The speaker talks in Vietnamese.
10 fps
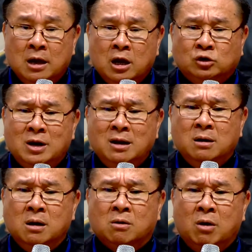Cho nên
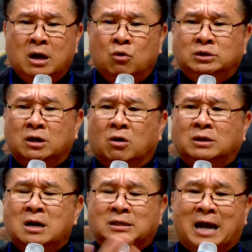đừng có hiểu chỉ có
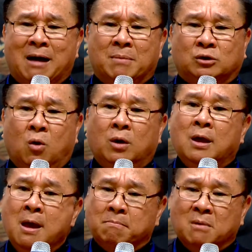tình trạng mà thôi,
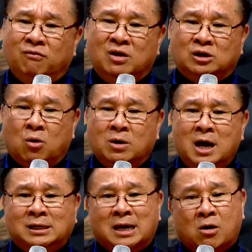bởi vì rồi
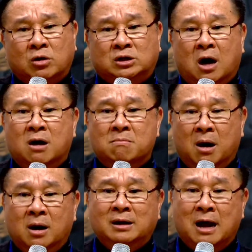đây sẽ có trời
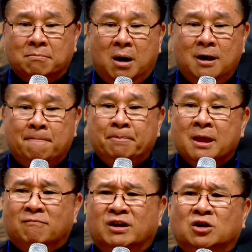mới, đất mới.
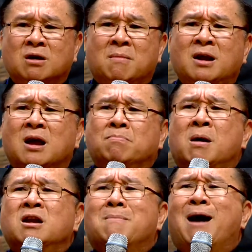Và trời mới, đất
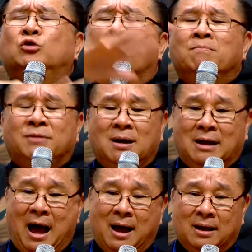mới nó bao trùm tất
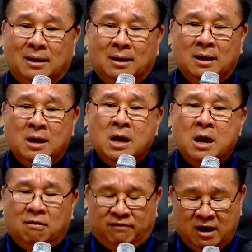cả.
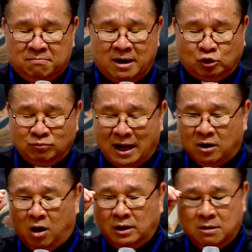Việc mà chúng ta
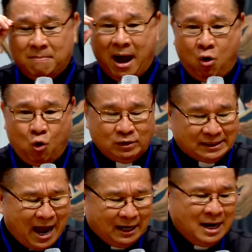nói Đức Mẹ hồn
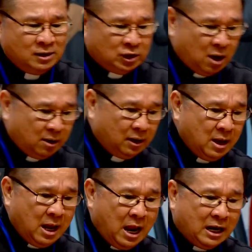xác lên trời
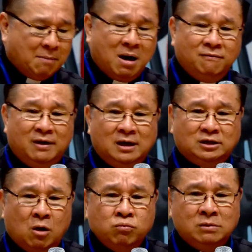là bởi vì
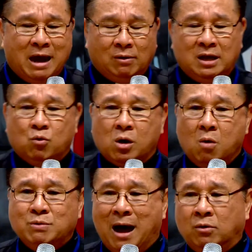trong giáo lý của
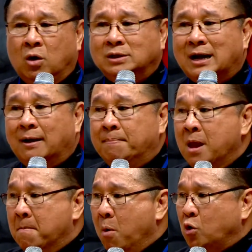Công giáo nói rằng
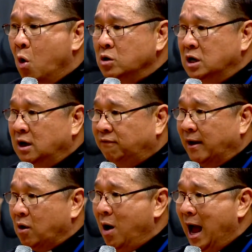một con người phải
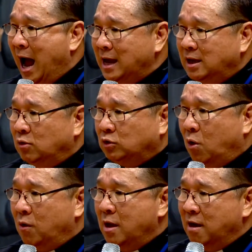có hai yếu
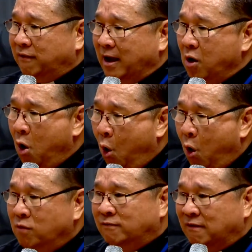tố, phải có
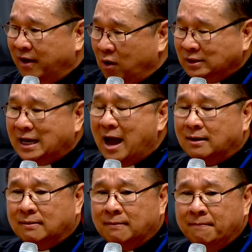hồn và phải có xác.
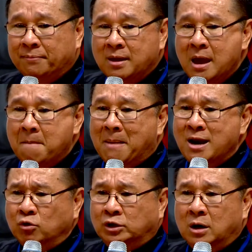Mà
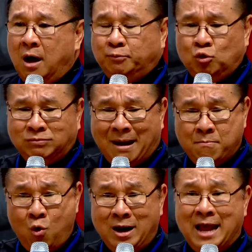nếu trường hợp chúng ta
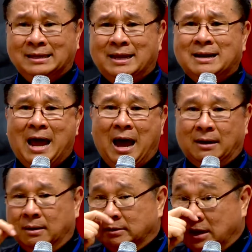muốn lên thiên đàng
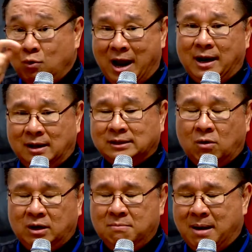sau này đó, sau
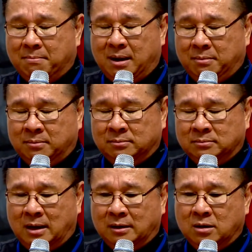khi mà mà
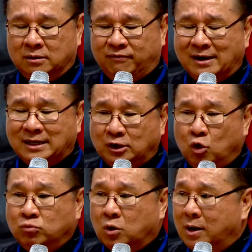mà được phán xét
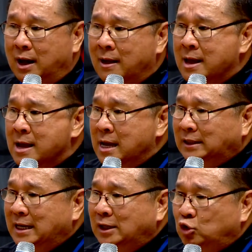chung rồi đó,
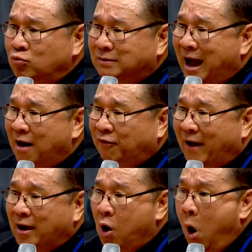thì chúng ta
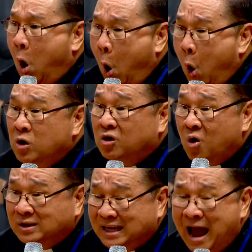phải có hồn,
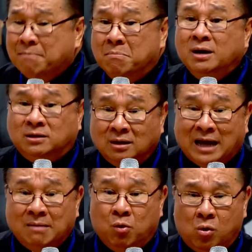có xác mới trở
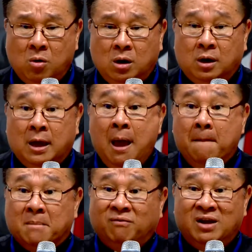thành một con người.
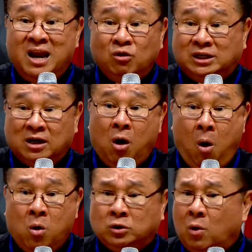Bởi vì nếu chỉ có
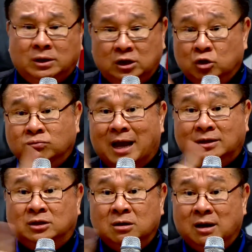hồn thôi thì chúng ta
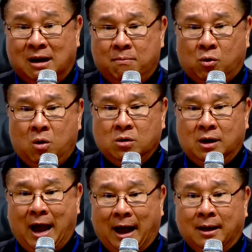chưa là một con
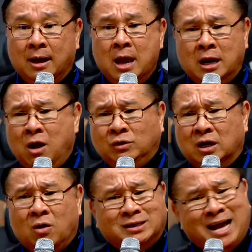người hẳn. Nếu chỉ
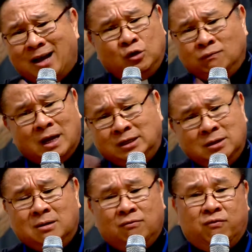có xác chúng ta
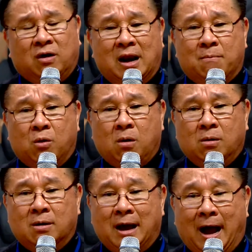chưa là một con
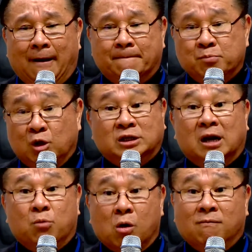người hẳn, nó chỉ là
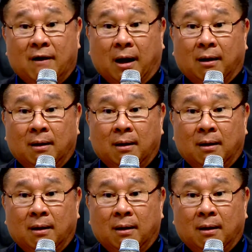một con vật.